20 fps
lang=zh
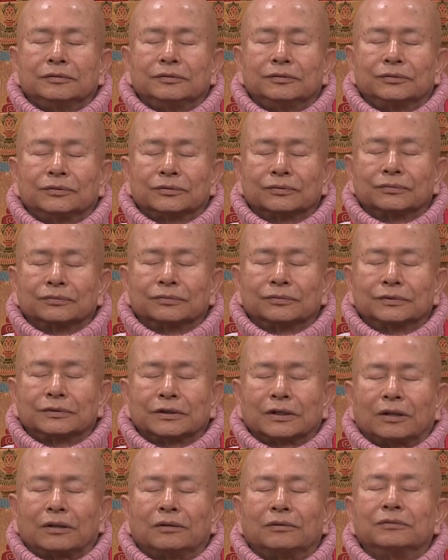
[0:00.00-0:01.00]
助
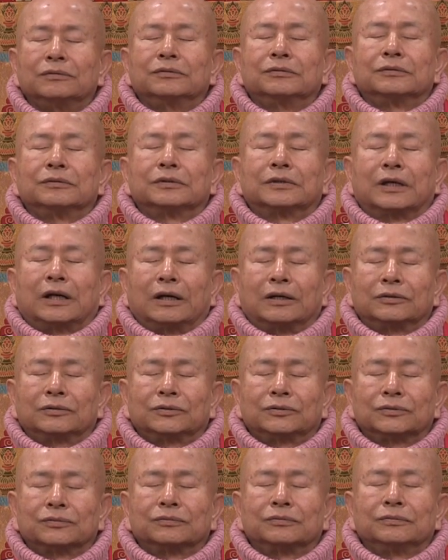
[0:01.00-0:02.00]
教、堂
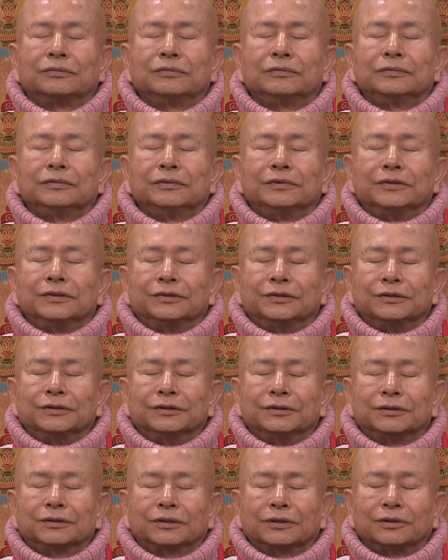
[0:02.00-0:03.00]
主，以
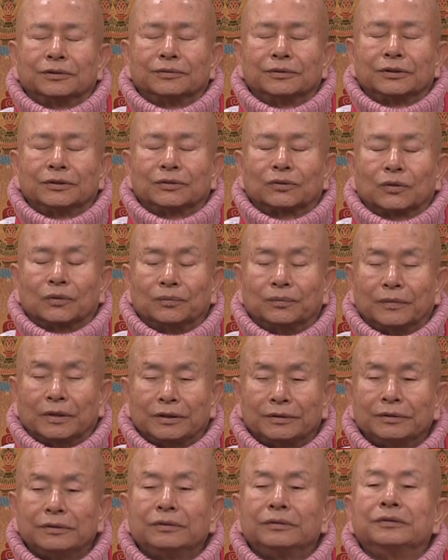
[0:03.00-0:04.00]
及各位同
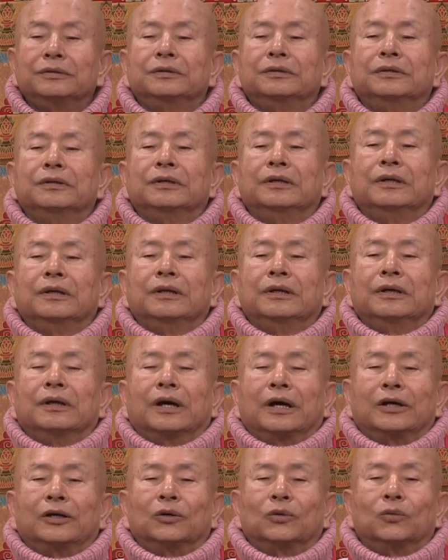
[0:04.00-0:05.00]
门，
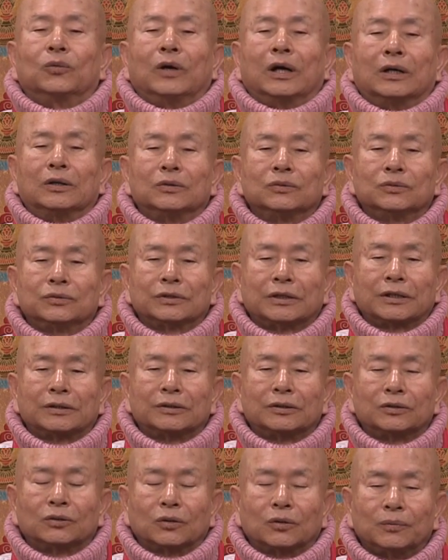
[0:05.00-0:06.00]
还有网络上
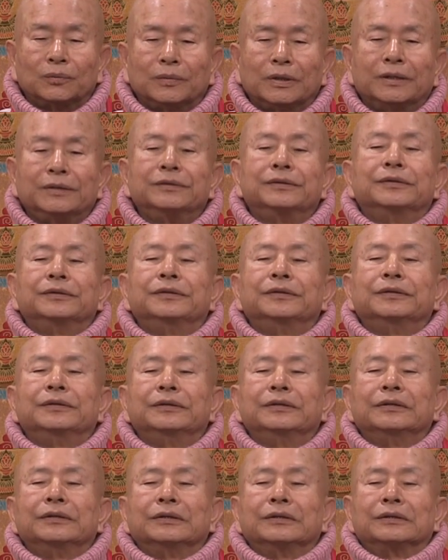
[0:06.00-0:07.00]
的同门。
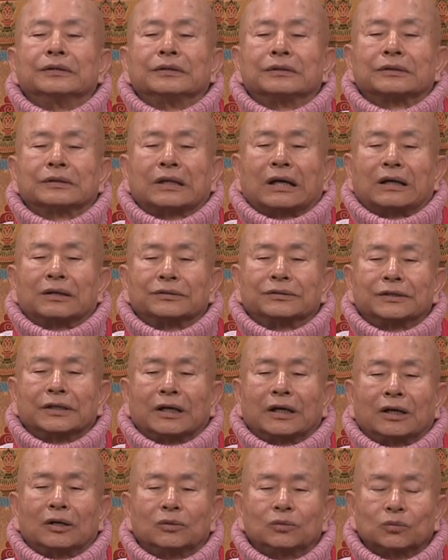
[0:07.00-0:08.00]
大
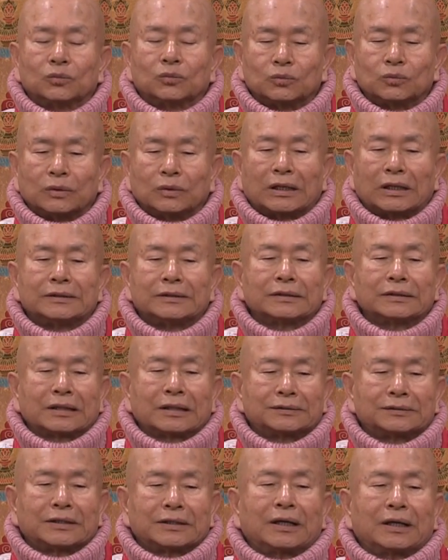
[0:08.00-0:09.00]
家午安，大
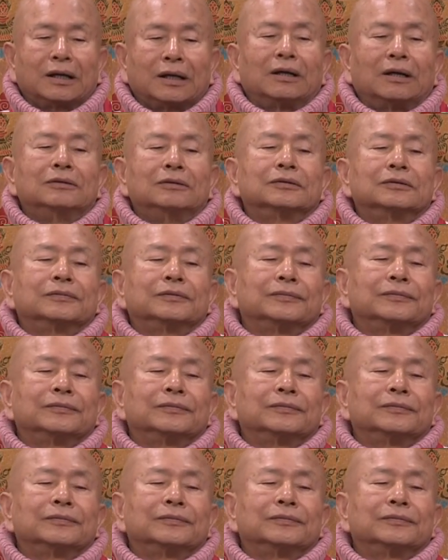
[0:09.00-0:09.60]
家好。